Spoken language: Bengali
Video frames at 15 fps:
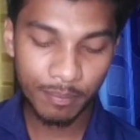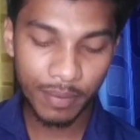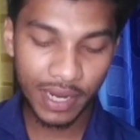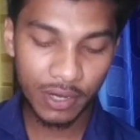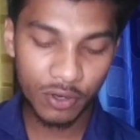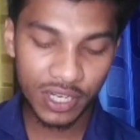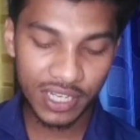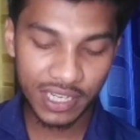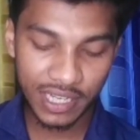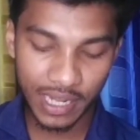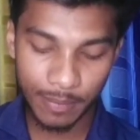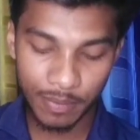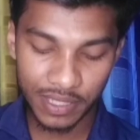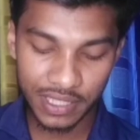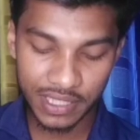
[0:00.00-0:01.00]
বায়োডাটা
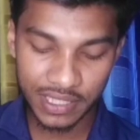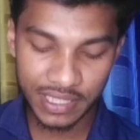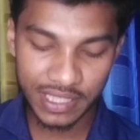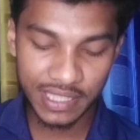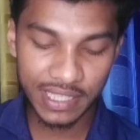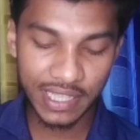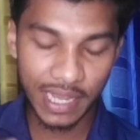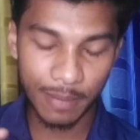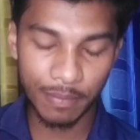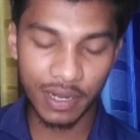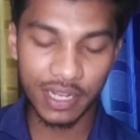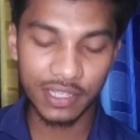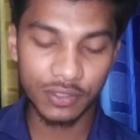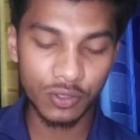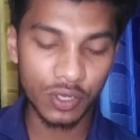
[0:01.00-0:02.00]
আপনাদের কি আপনারা
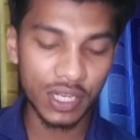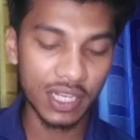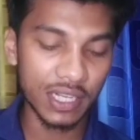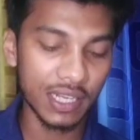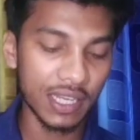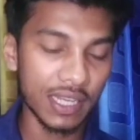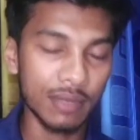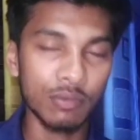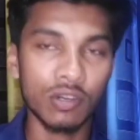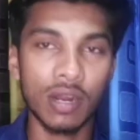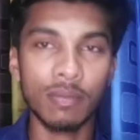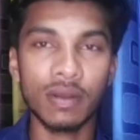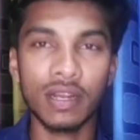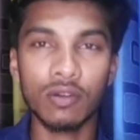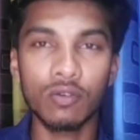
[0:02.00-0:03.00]
স্টুডেন্ট না এবং
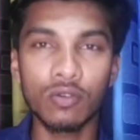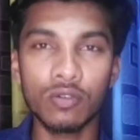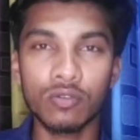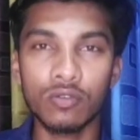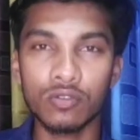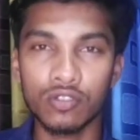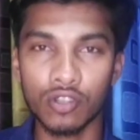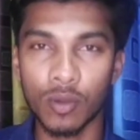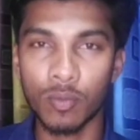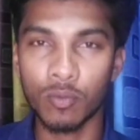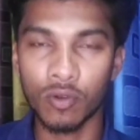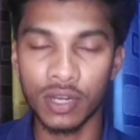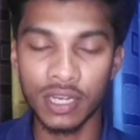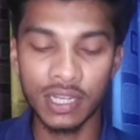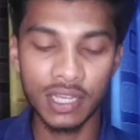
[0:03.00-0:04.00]
আপনারা অন্য কোনো জব
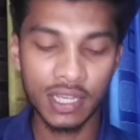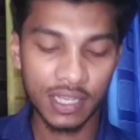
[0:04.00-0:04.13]
করেন